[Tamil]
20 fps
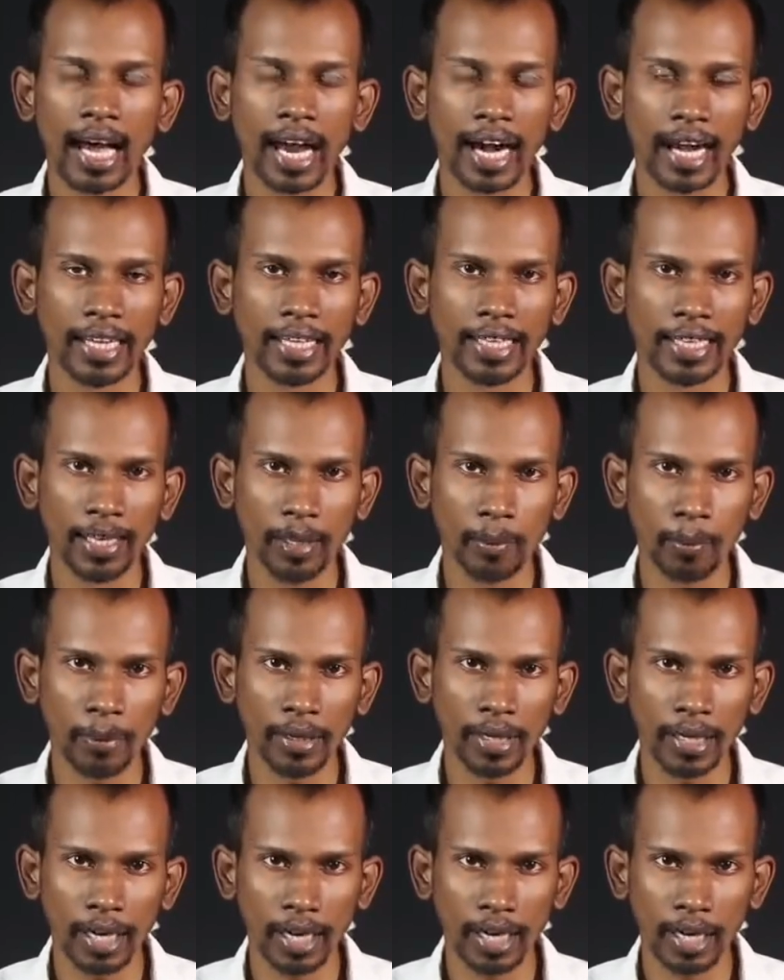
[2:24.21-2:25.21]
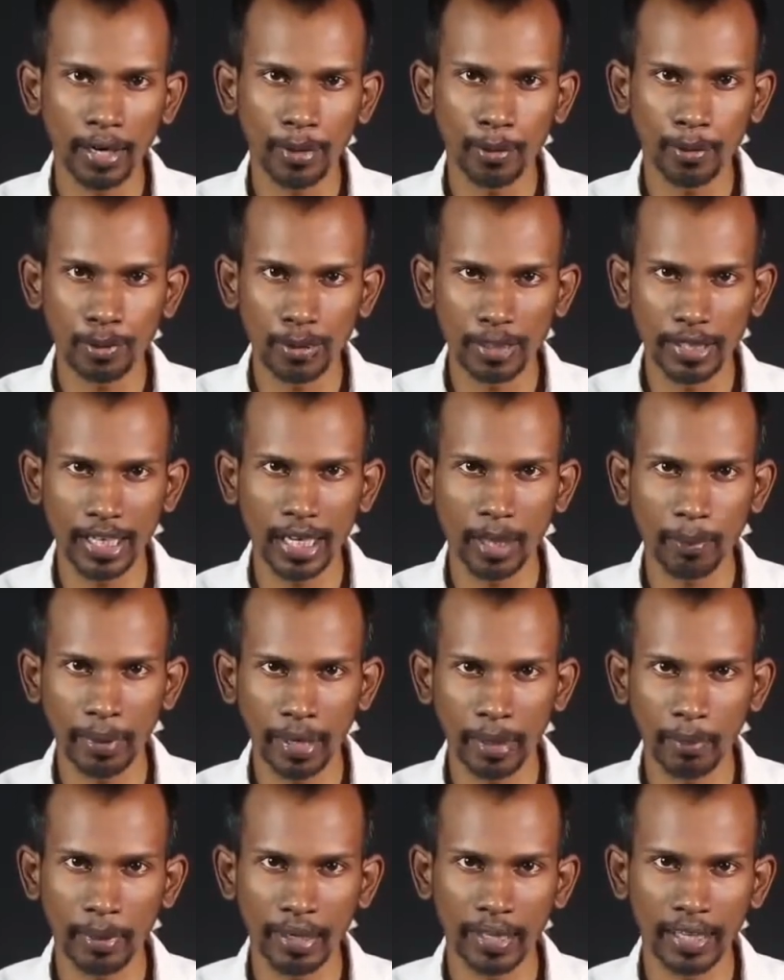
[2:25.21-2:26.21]
அல்லது இரும்பினாலான குச்சிகளை
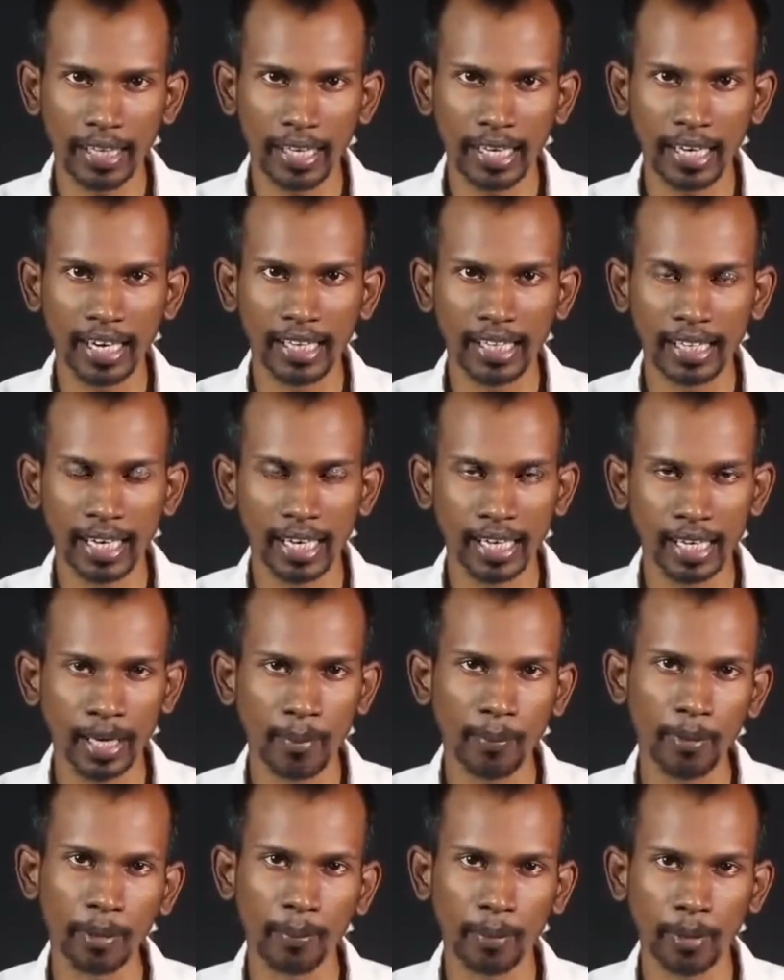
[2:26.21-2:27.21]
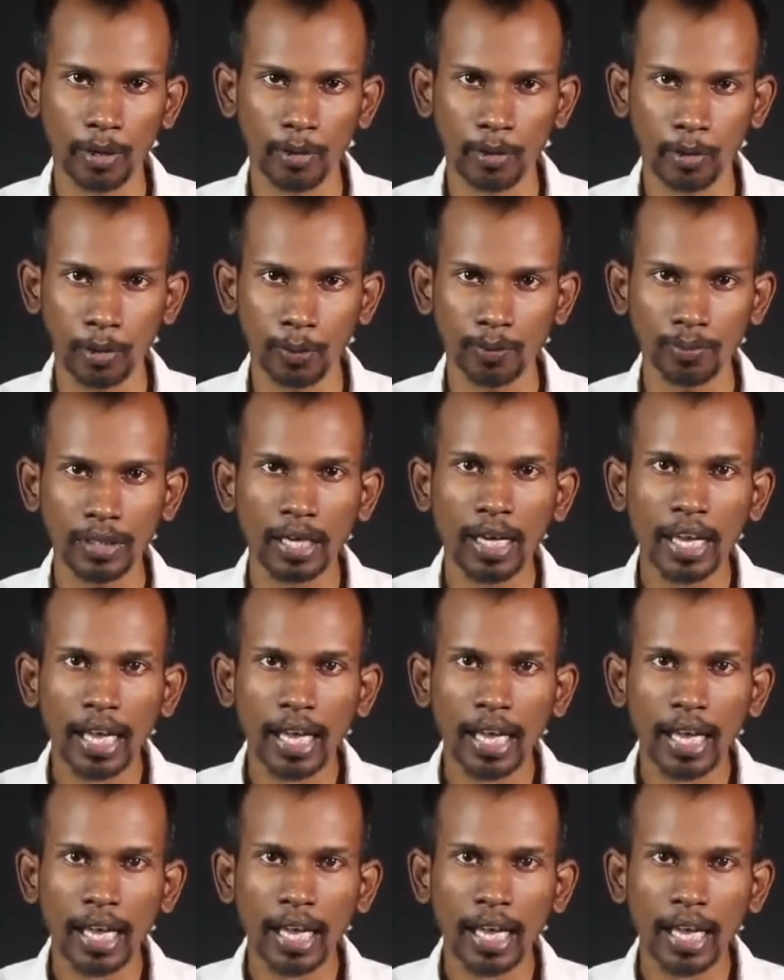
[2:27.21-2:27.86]
பயன்படுத்தி தான் எழுதினாங்க அப்படின்னு பார்க்குறோம்